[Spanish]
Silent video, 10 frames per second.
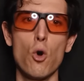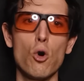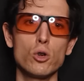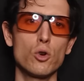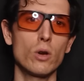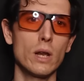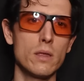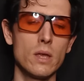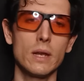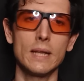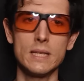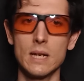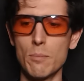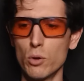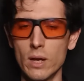Ojo, eso no quiere decir que te
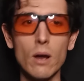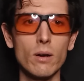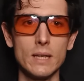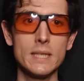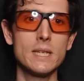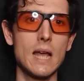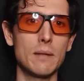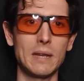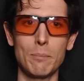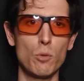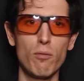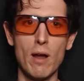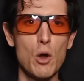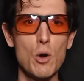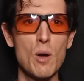hinches a proteína o que te hinches a
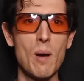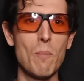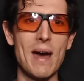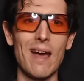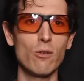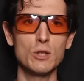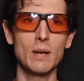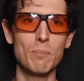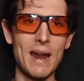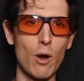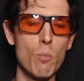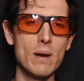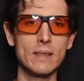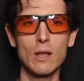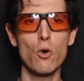triptófano para, para
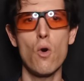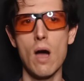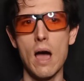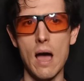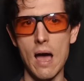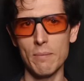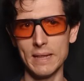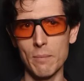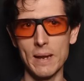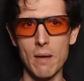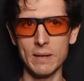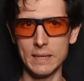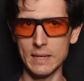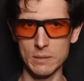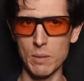convertirlo a, a, vitamina
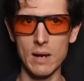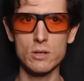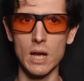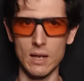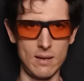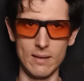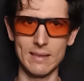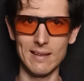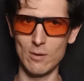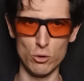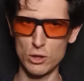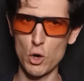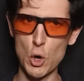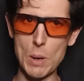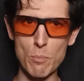B3, ¿vale? O sea, eh, los
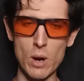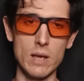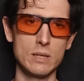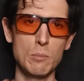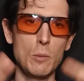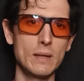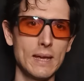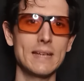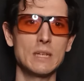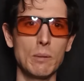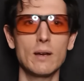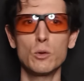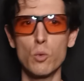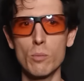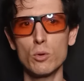tiros no van por ahí. Simplemente que sepas que
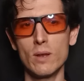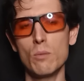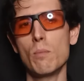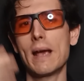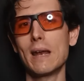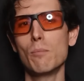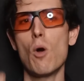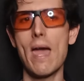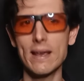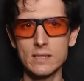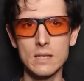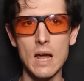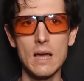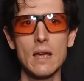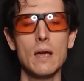tu cuerpo tiene un mecanismo
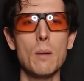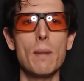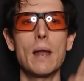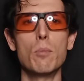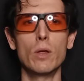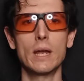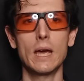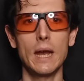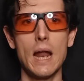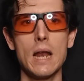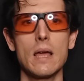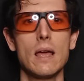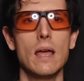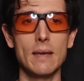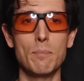extra para poder generar,
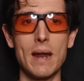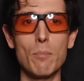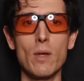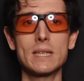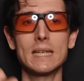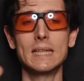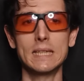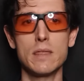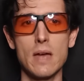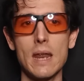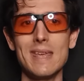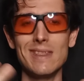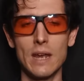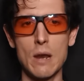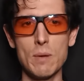para poder sintetizar
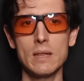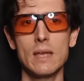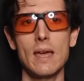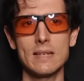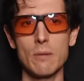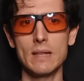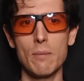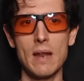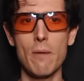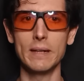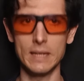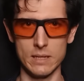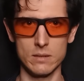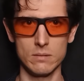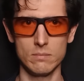internamente esa vitamina B3,
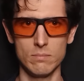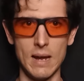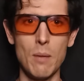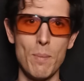¿vale?